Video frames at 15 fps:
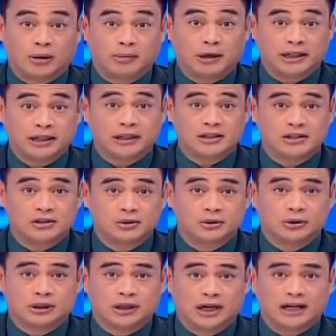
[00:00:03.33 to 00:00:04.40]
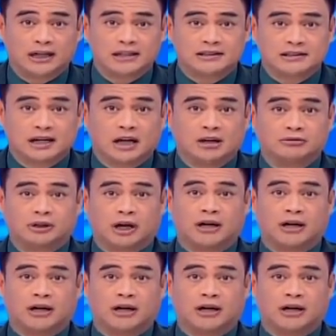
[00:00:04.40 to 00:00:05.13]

Camarines Sur, ang isang